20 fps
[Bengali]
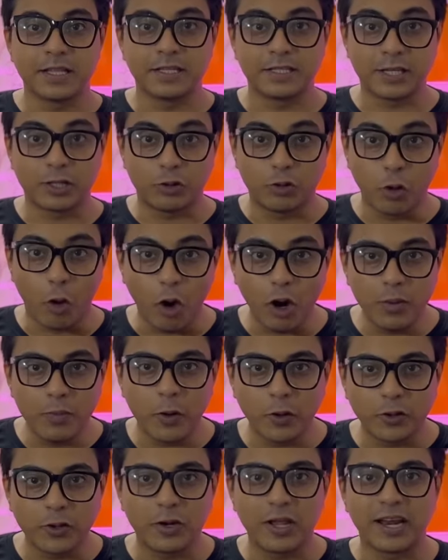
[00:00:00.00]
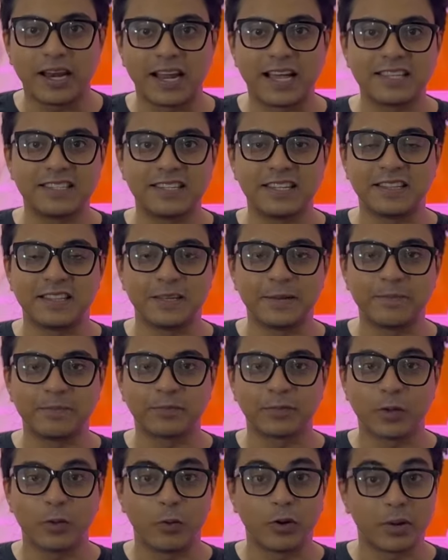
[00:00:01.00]
যে দল বদলের রাজনীতি
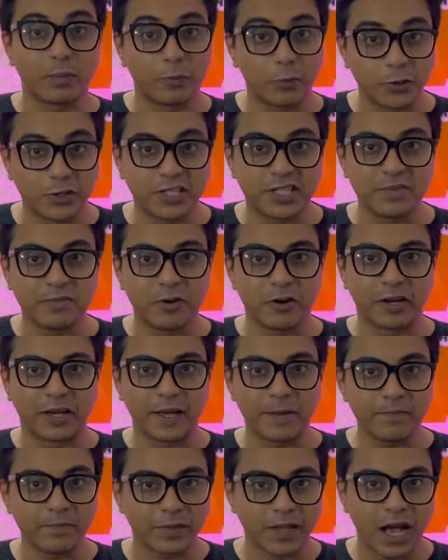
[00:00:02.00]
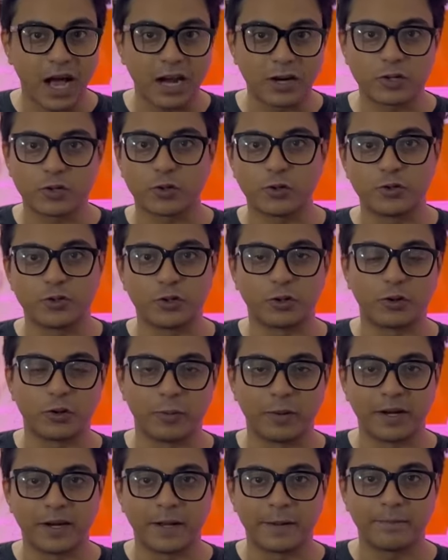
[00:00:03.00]
ওরা পশ্চিমবঙ্গে আর সহ্য
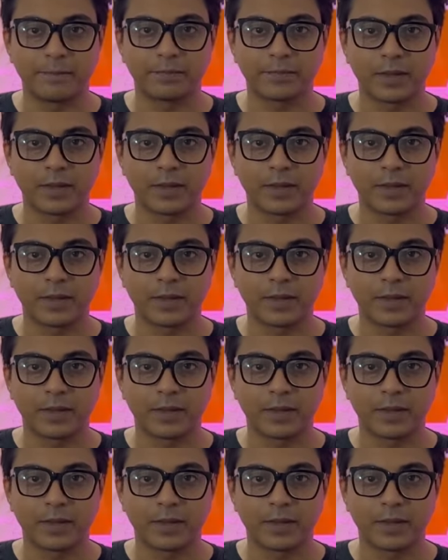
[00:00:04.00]
করবেন না